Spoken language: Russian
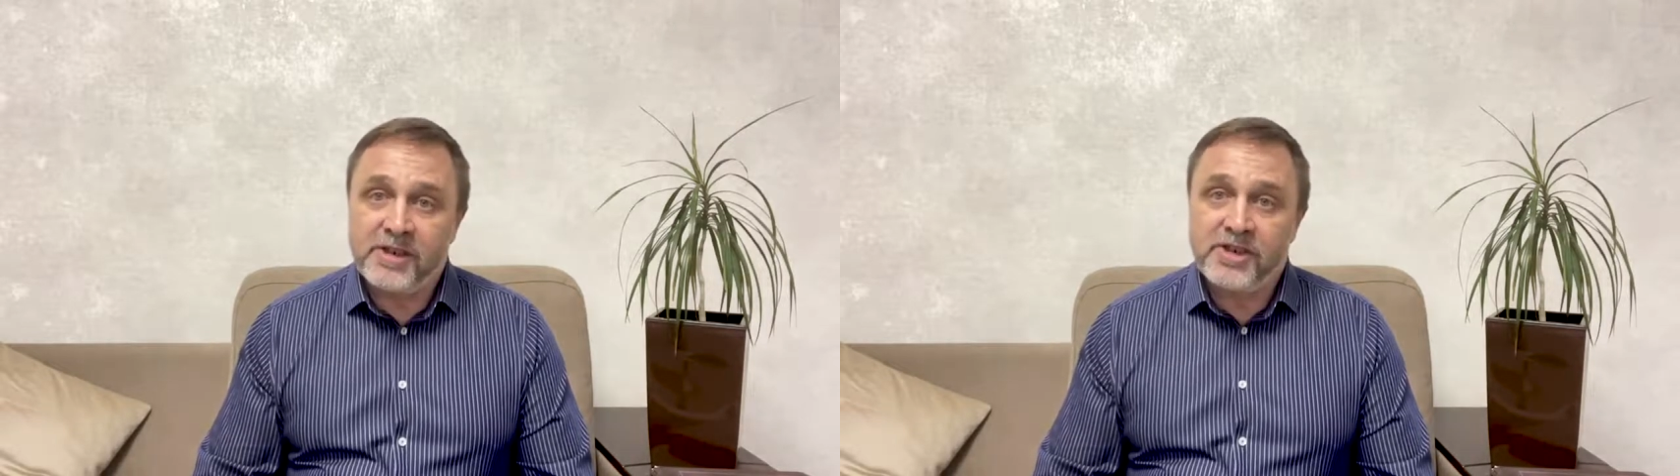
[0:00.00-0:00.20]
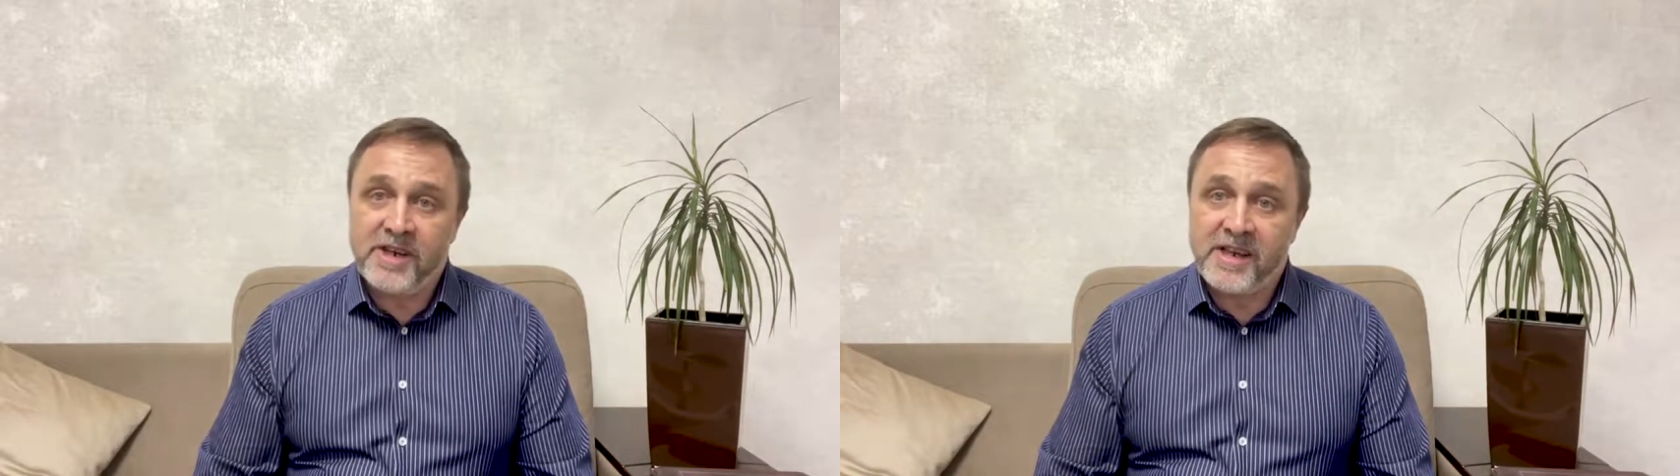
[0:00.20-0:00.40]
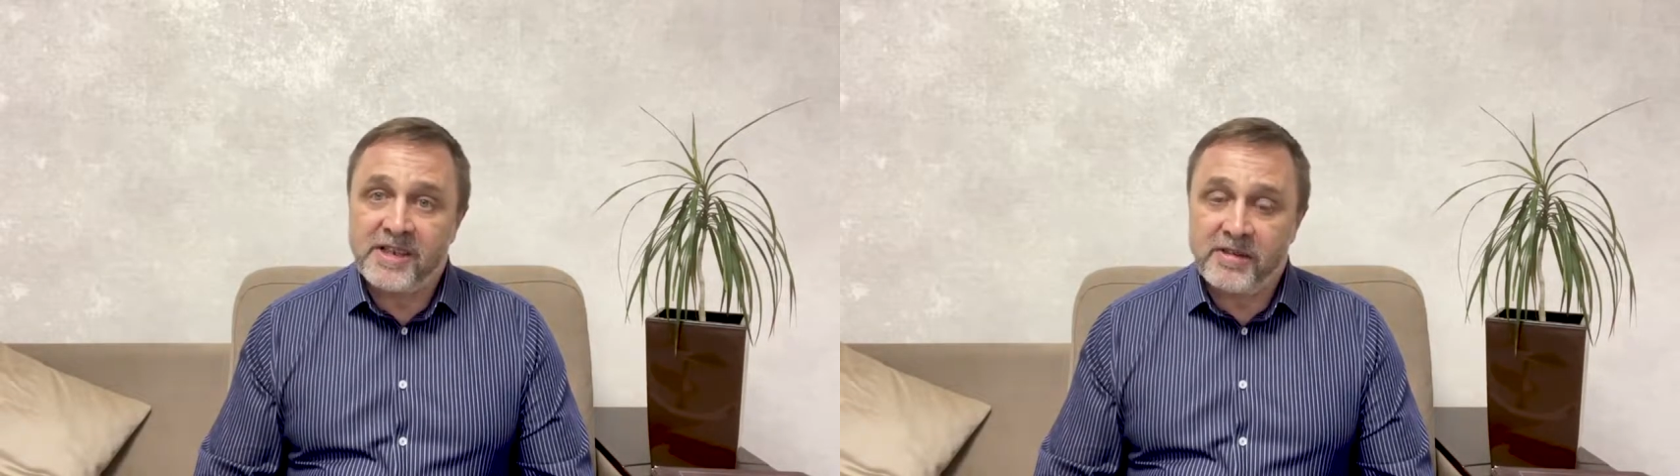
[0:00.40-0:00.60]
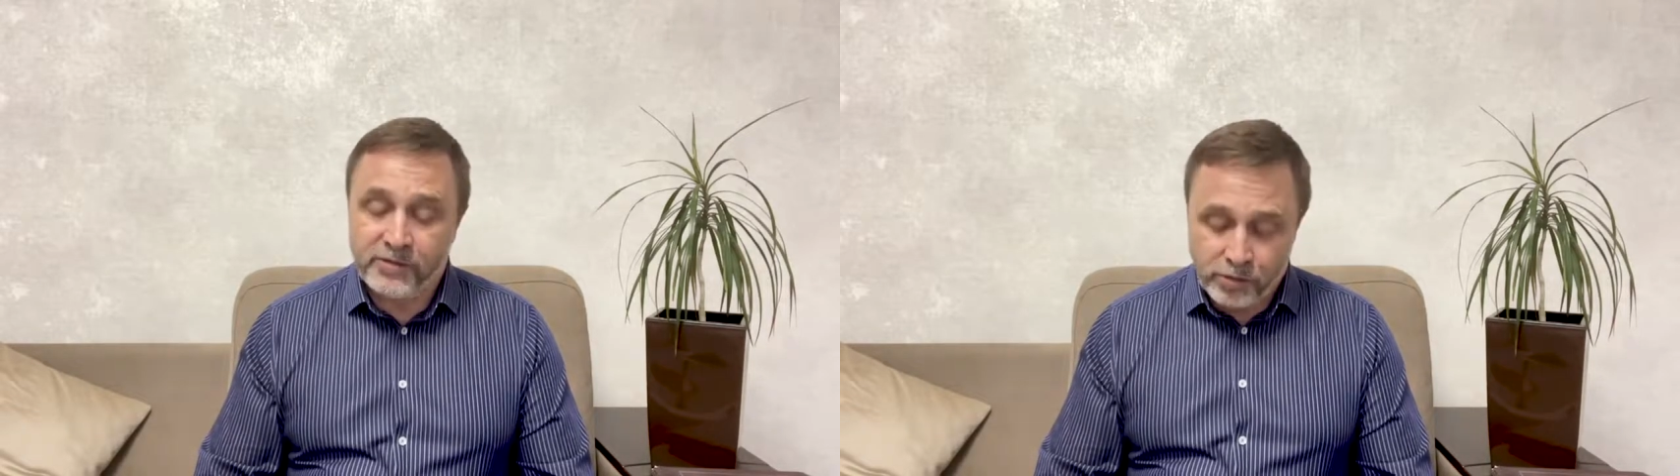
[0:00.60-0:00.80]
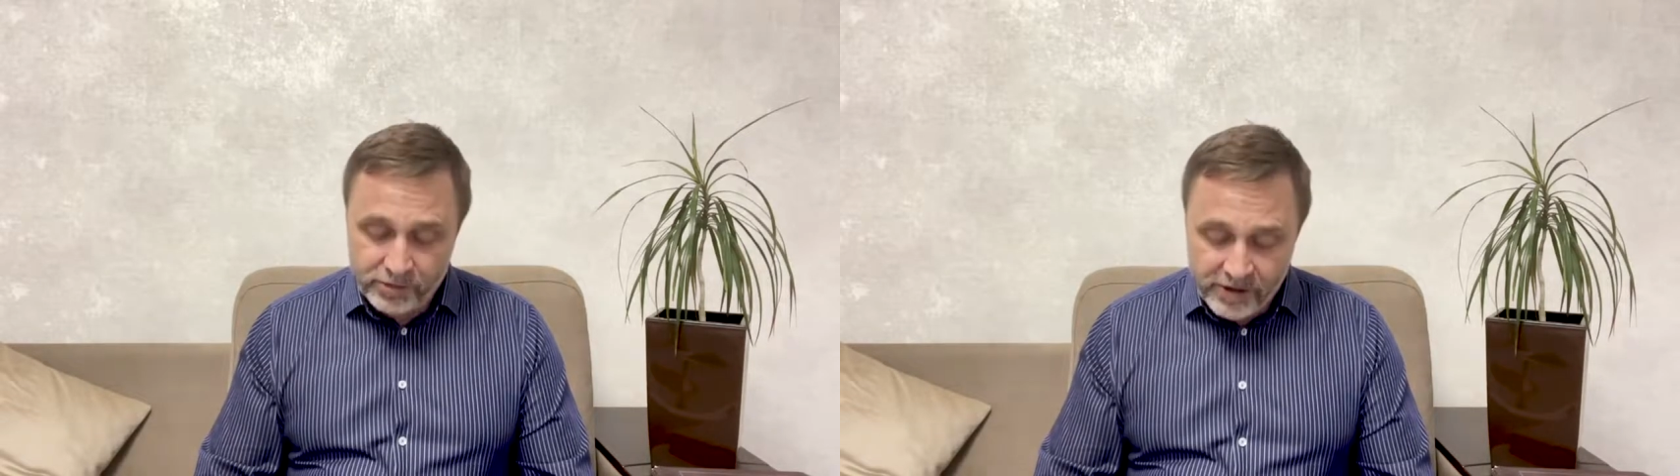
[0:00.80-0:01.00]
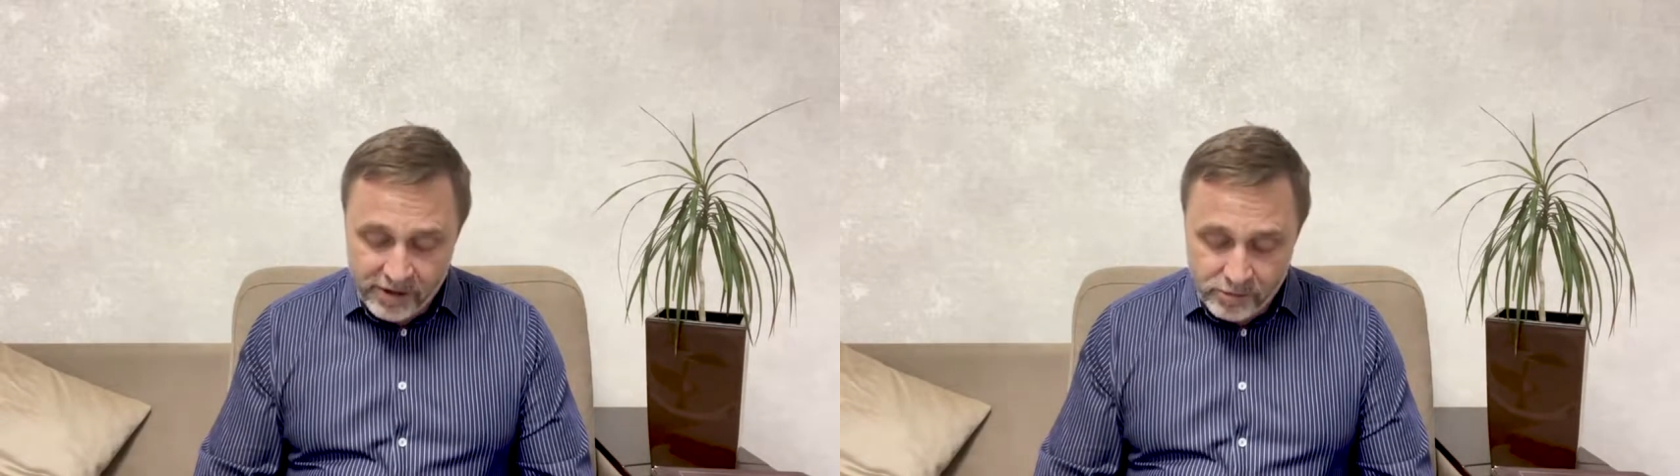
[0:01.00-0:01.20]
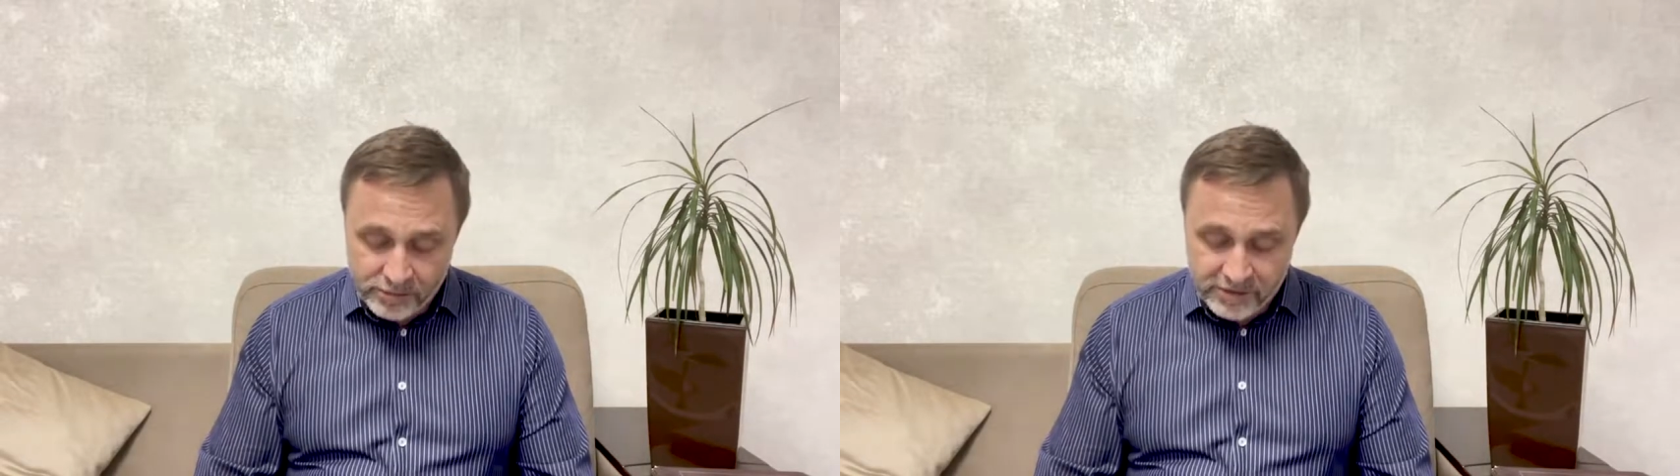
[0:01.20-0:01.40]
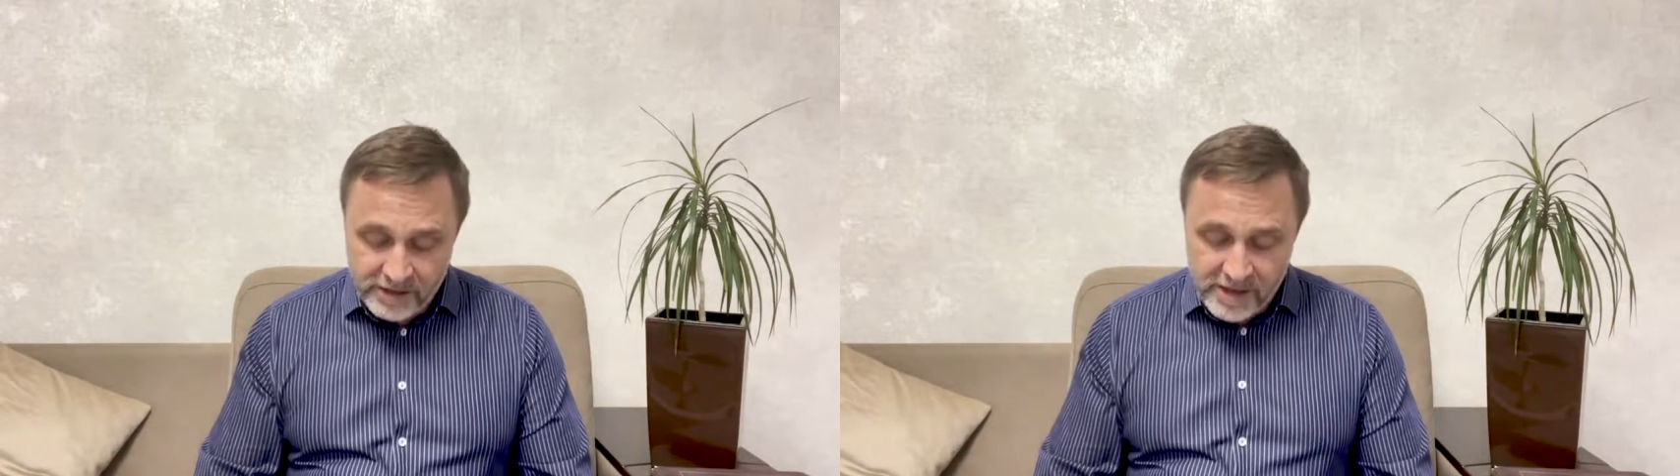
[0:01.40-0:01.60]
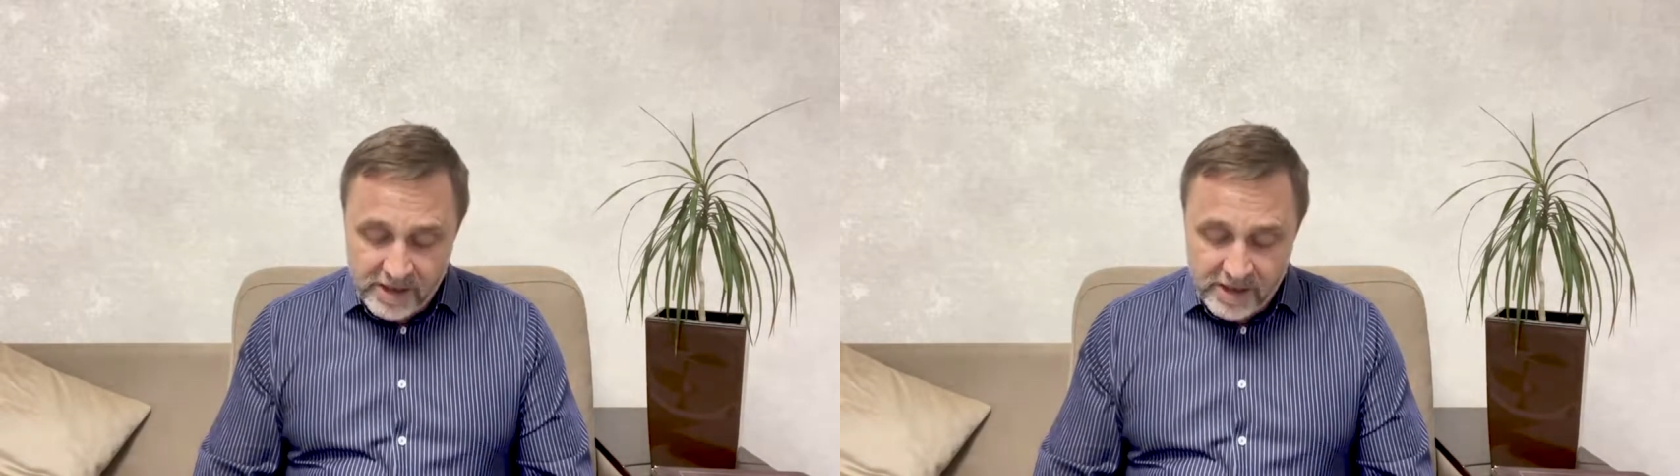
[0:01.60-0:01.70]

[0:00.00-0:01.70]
счастлив тот народ,